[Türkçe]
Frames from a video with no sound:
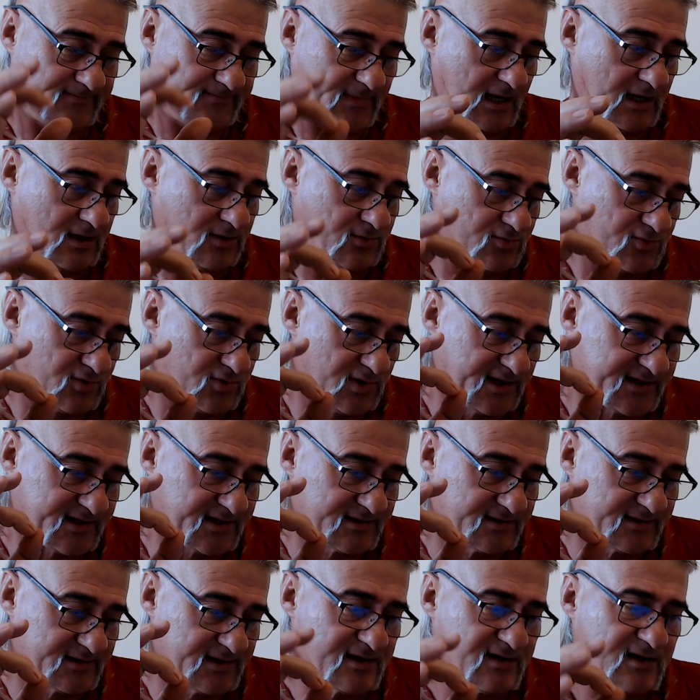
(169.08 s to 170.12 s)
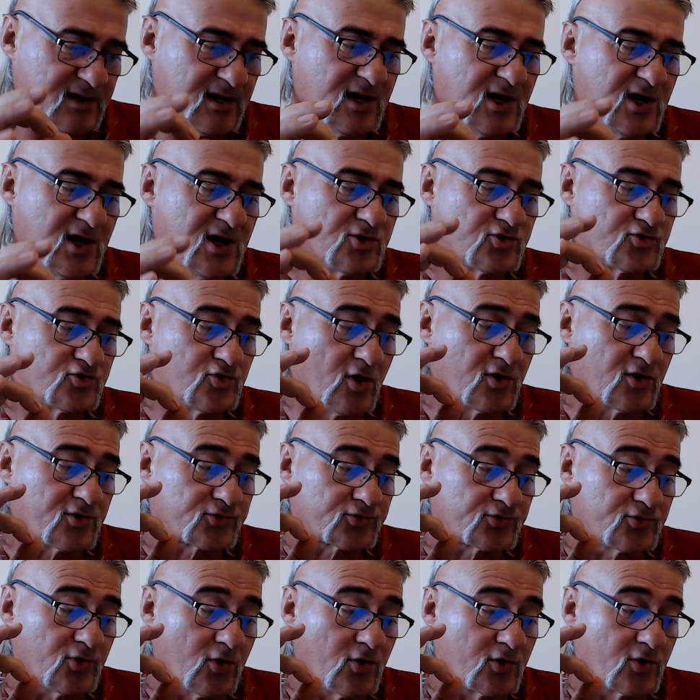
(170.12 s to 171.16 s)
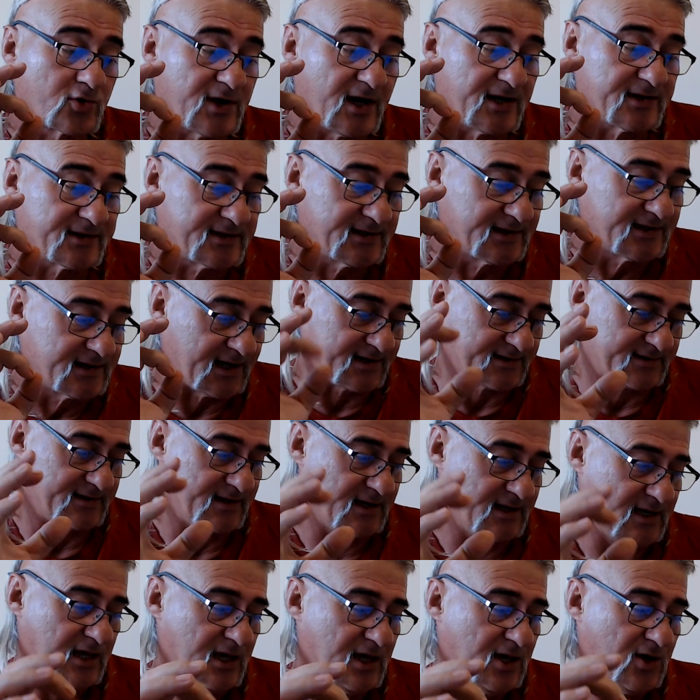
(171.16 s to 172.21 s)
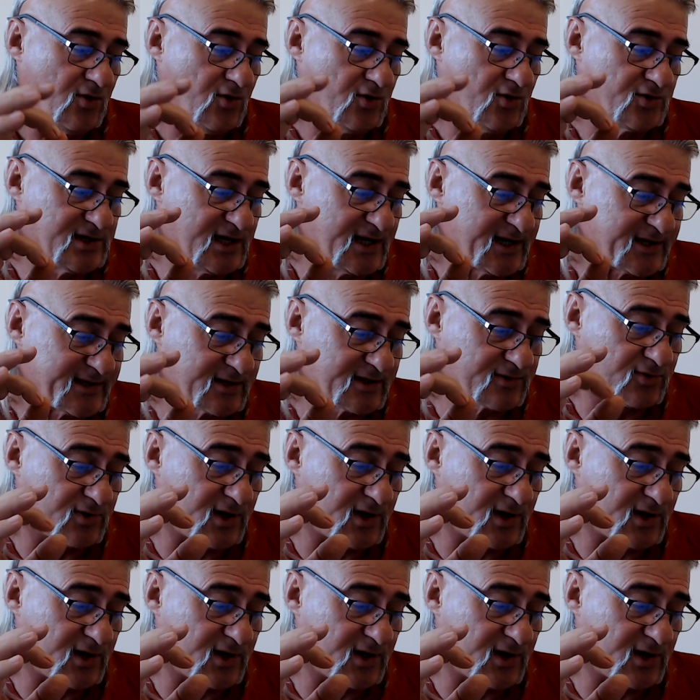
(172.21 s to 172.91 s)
Turanlı kadınlar çok doğurgandırlar. Özellikle Turanlı